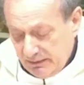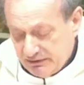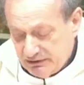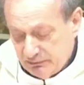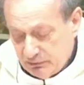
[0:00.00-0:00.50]

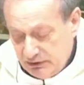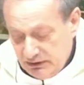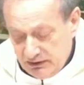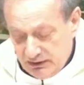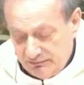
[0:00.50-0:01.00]
Se voi
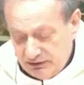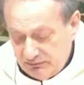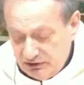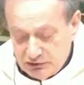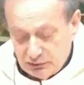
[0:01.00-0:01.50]
avete
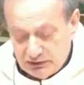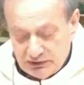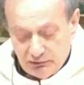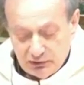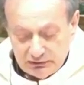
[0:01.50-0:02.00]
visto qualche
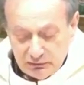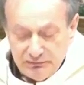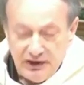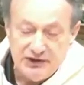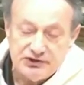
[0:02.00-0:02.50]
volta un
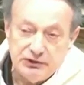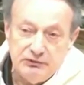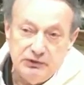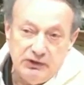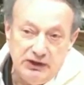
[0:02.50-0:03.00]

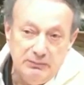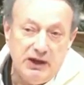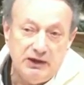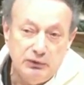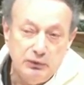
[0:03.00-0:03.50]
vescovo, ha in
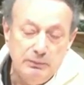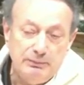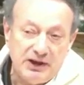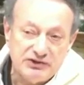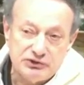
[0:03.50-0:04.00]
mano un
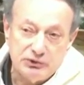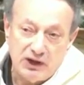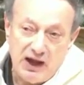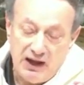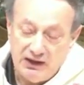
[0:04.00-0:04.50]

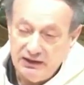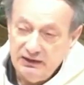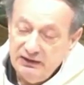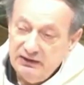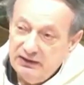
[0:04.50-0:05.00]
pastorale,
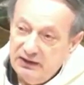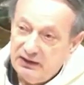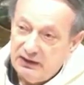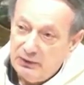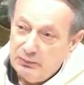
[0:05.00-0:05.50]
eh,
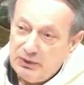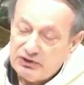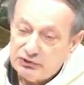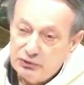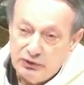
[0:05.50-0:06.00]
è un
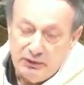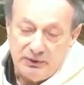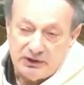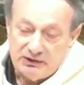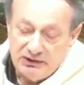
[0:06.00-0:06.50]
bastone
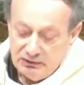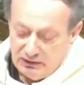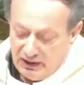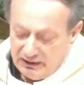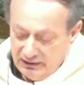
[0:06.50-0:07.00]

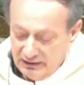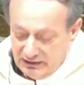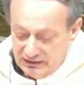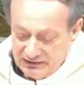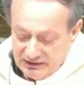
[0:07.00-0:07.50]
particolare
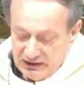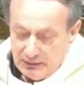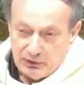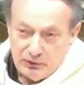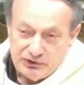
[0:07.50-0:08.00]
che si
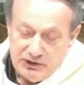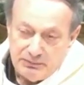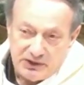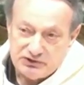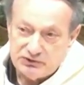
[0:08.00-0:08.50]
chiama così
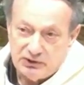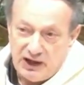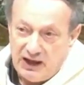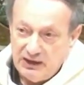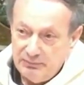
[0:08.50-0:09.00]

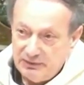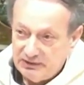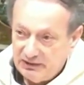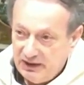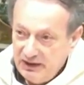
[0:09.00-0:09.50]
pastorale
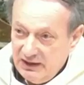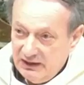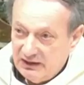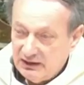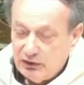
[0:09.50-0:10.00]
perché
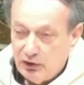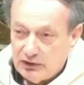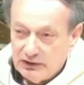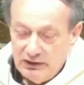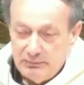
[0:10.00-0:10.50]

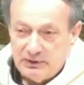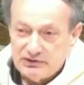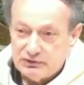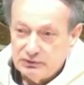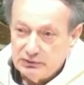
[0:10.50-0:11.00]
ricorda il
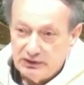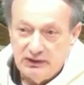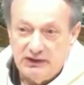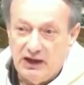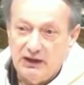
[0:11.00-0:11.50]
pastore
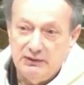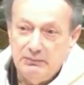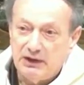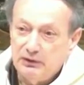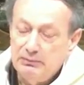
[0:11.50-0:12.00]
che ha in
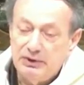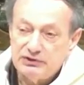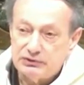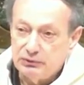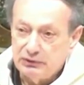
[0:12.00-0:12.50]
mano il
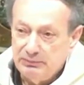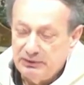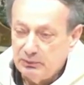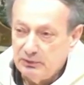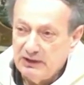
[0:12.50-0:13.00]
bastone
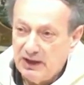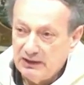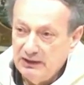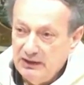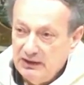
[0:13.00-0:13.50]
per
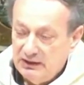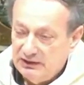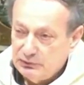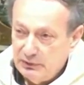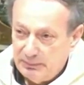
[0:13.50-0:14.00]
guidare le
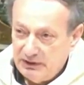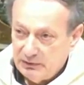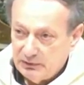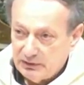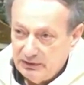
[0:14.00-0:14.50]
sue
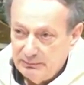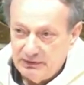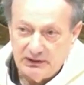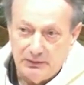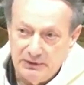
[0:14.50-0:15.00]
pecore, che
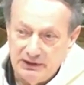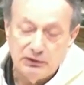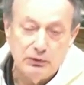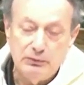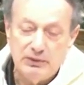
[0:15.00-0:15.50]
cammina
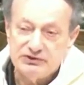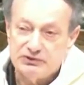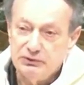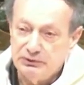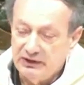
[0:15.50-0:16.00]
col
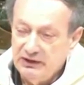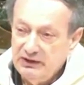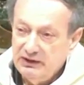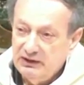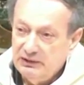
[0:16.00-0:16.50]
bastone,
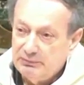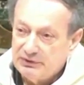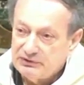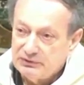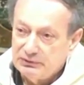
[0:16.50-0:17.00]
il
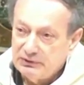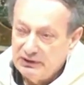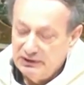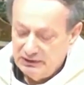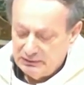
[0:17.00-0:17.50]

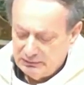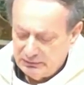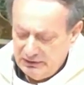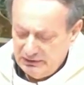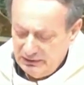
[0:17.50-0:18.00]
pastore. Ecco,
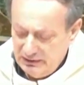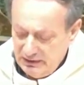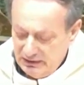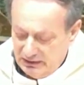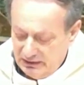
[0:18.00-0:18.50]
quindi,
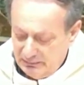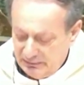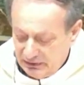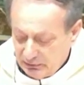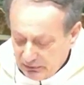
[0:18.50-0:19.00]
e le
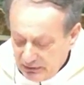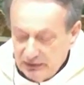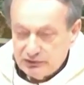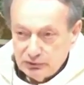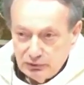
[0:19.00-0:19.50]
pecore
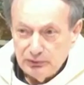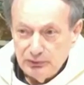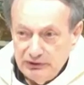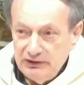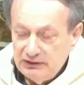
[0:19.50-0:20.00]
sono
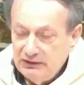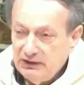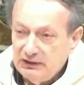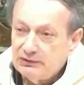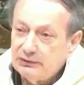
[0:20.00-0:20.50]
unite
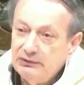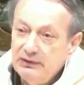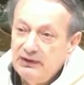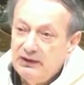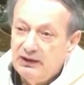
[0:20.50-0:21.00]
dietro
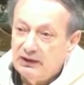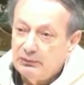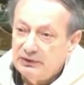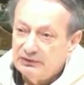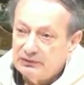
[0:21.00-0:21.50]
a
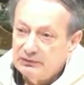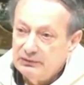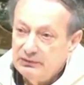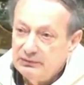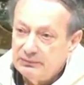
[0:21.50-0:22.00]

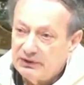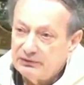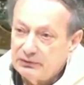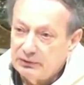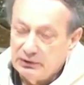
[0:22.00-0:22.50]
questo
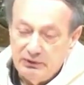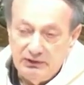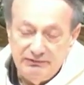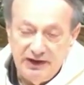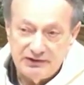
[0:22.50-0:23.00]
pastori. Quindi
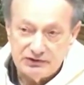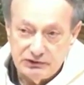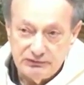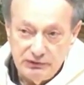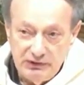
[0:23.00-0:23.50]
il
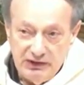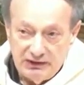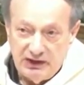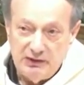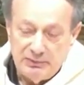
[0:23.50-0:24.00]
vescovo
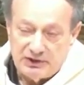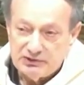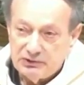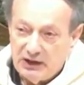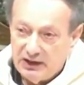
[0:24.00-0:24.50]
che ha il
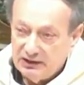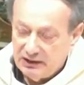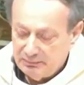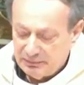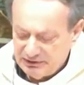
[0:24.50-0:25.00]
pastorale
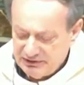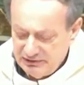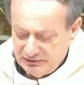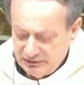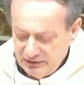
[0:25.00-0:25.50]

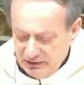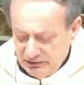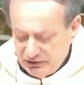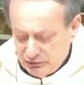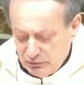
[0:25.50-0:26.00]
rappresenta
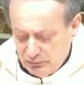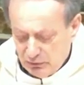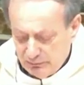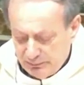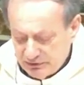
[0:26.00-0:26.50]
Gesù il
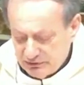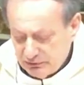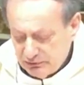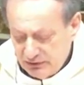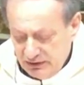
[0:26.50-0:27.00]
buon
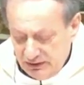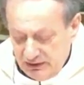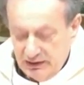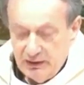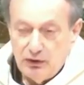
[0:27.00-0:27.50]
pastore
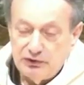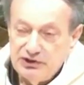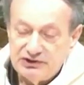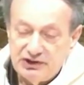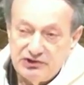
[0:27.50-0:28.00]
e ogni
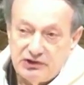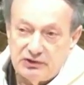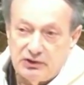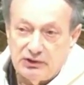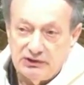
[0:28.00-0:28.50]

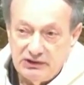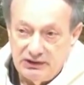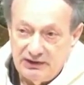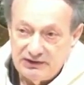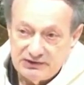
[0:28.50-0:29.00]
sacerdote
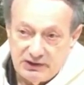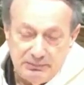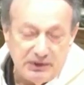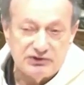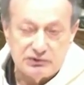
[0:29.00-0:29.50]
deve essere
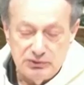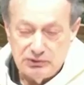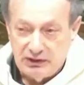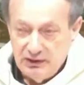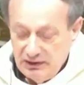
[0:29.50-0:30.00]

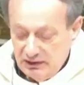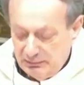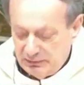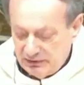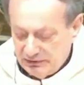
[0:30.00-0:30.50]
pastore
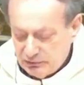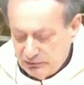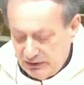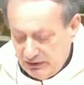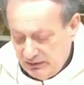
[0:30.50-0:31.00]
per le
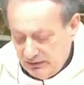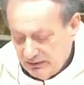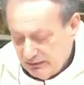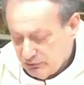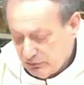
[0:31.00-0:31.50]
sue,
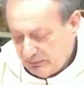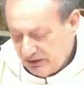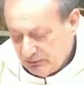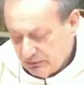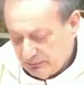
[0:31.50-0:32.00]
le sue
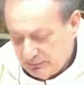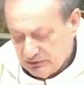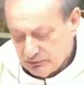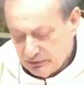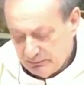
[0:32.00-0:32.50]
pecore, per i
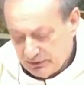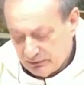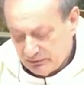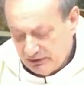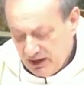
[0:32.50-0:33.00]
suoi
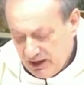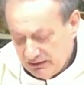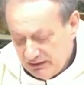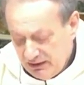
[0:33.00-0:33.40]
parrocchiani,